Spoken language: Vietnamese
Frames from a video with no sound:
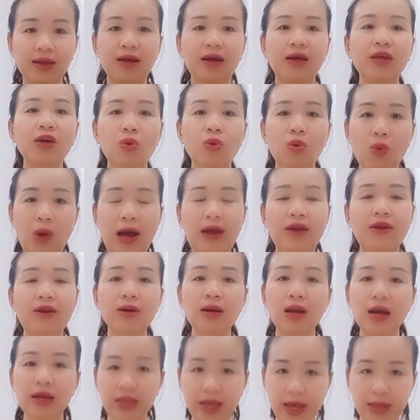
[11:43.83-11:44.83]
hiệu quả nó
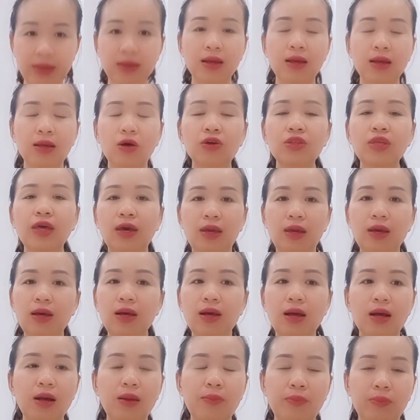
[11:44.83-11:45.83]
rất là nhanh có thể
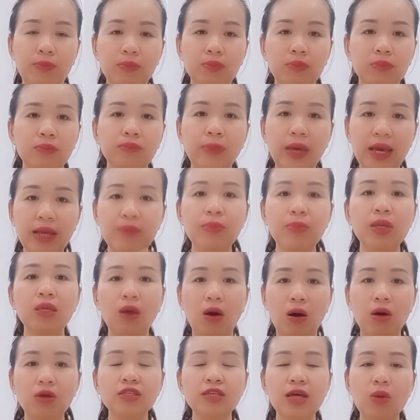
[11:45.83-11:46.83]
á, mẹ mình
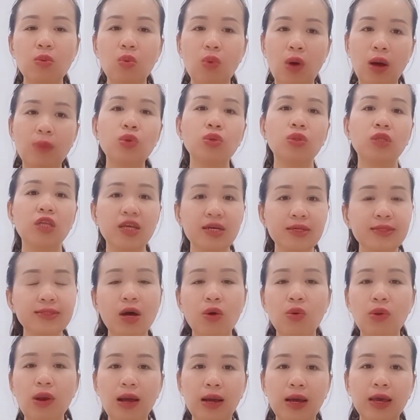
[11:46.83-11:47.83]
nhỏ xong khoảng một tiếng
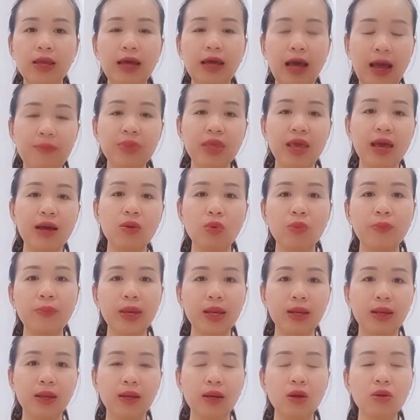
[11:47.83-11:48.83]
sau là cái cảm giác của
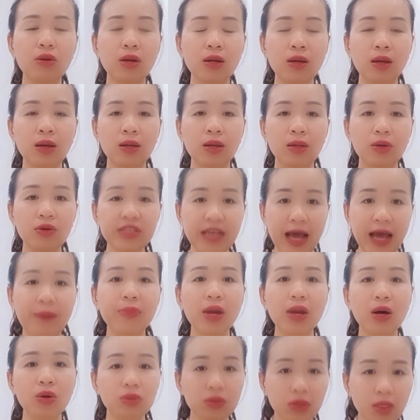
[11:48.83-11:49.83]
mình nó nó
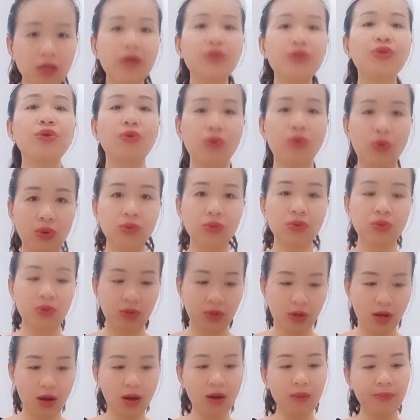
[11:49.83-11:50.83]
giảm đau rất là nhiều rồi
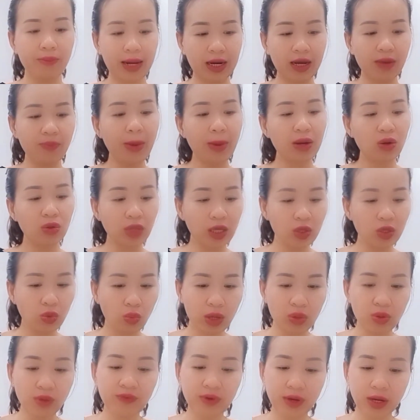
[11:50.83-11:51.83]
đó và các bạn có thấy
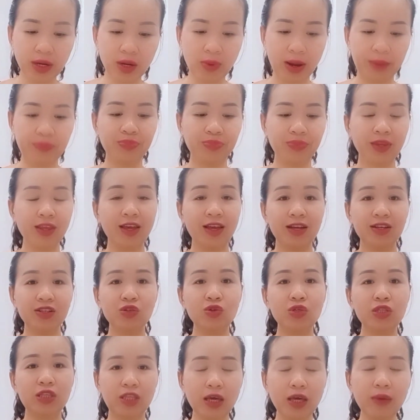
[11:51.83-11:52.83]
quá tuyệt vời không ạ
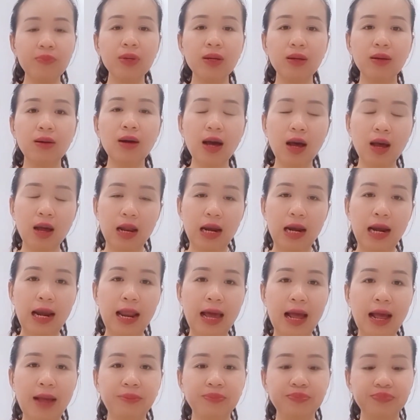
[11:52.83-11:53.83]
rồi tiếp nữa
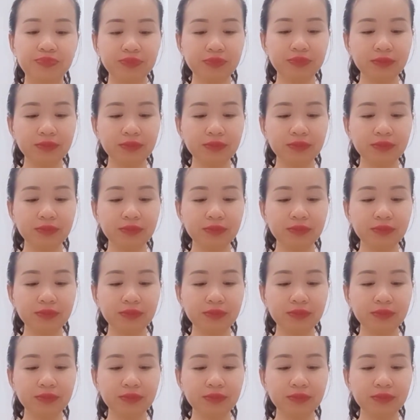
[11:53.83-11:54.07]
là